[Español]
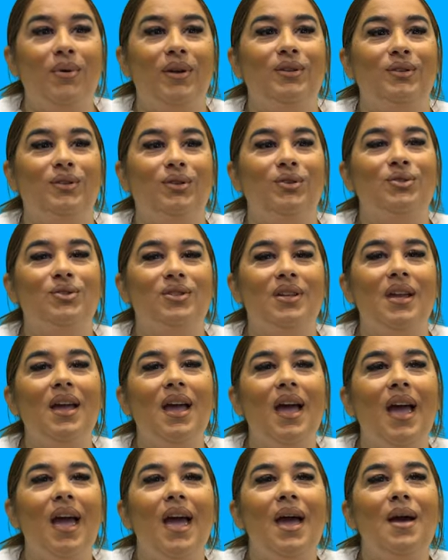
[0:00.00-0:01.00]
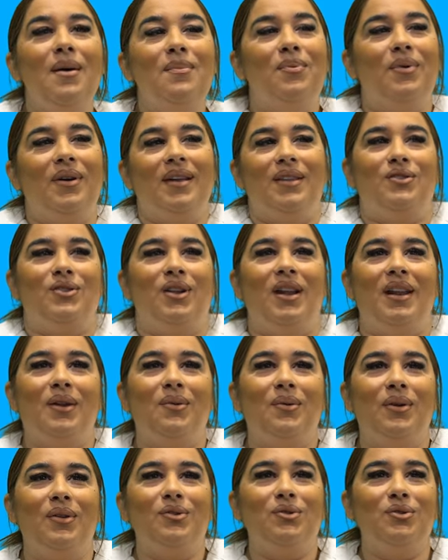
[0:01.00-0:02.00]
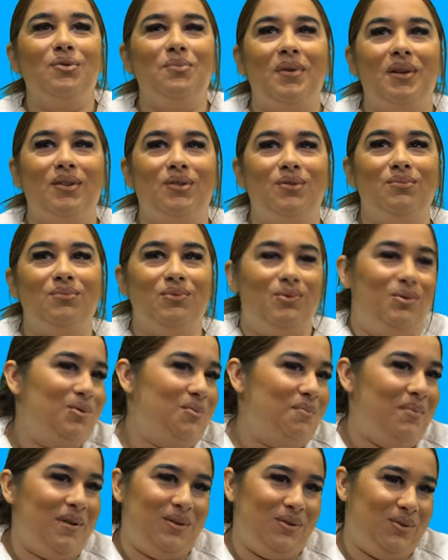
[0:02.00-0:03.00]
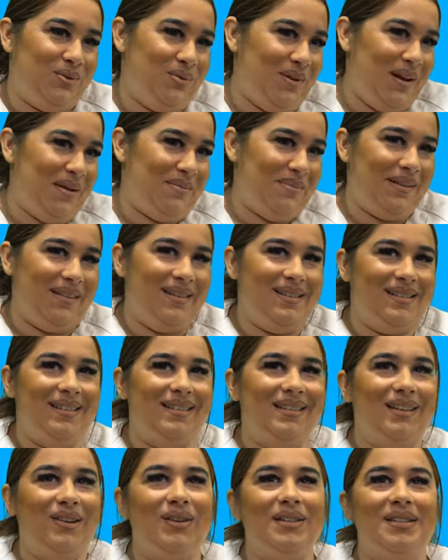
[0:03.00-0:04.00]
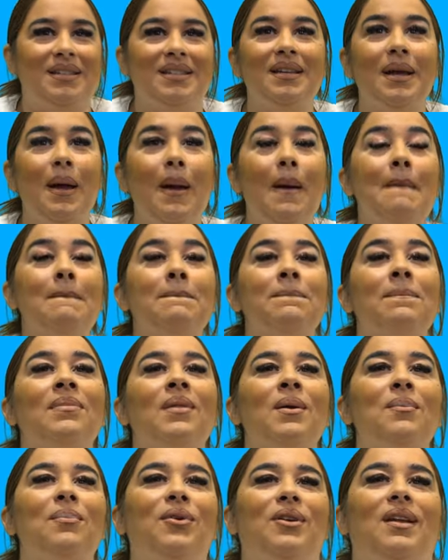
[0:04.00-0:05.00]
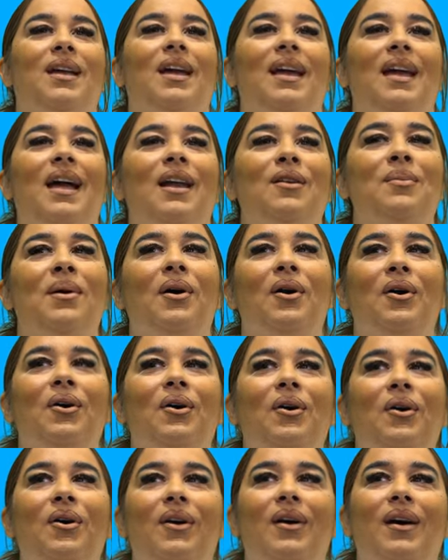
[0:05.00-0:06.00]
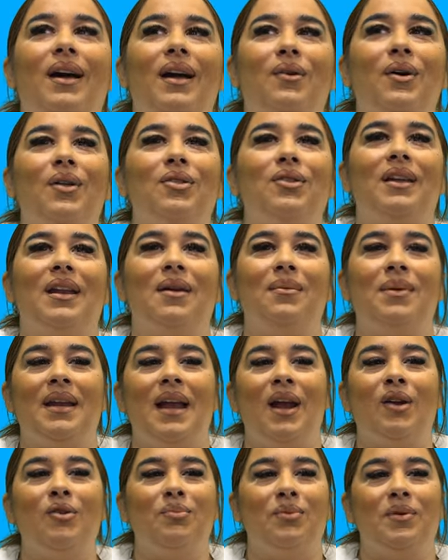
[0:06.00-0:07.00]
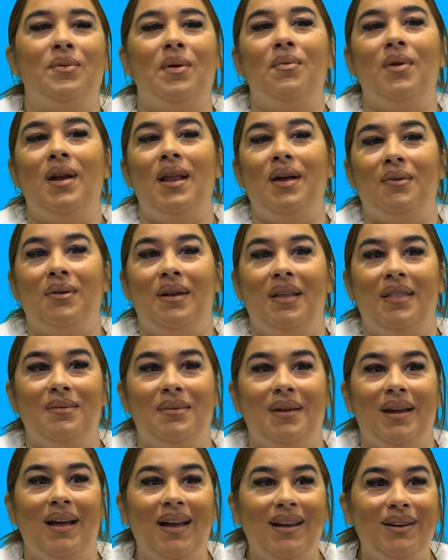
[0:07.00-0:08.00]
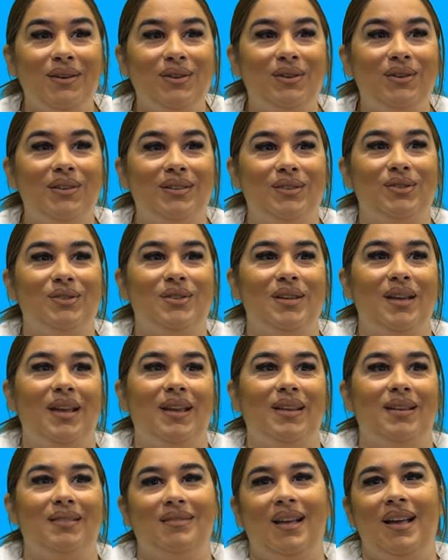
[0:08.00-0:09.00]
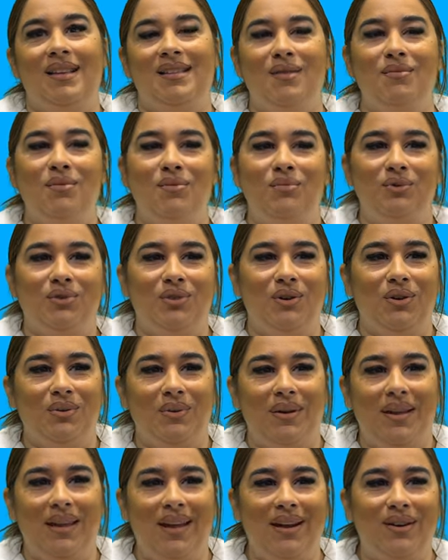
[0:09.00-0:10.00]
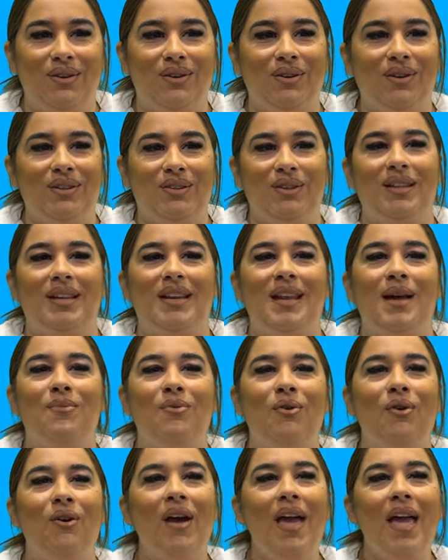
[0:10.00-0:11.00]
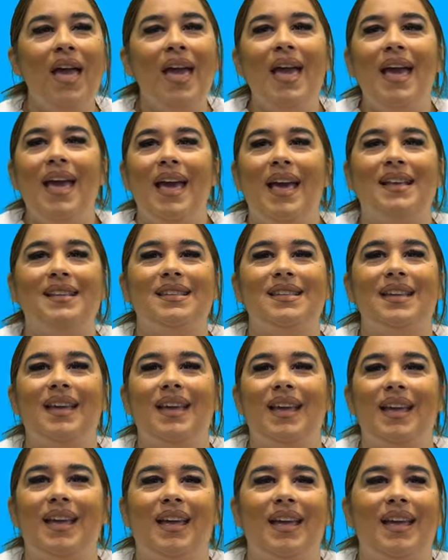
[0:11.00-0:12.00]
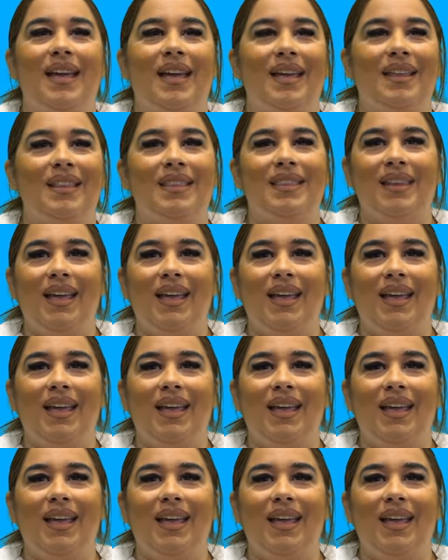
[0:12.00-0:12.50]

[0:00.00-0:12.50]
pues entonces, pues yo la recuerdo súper super chula, para decírtelo así, porque a lo mejor cuando era verano, pues íbamos a la escuela de verano, entonces hacíamos muchos juegos, entonces teníamos ese,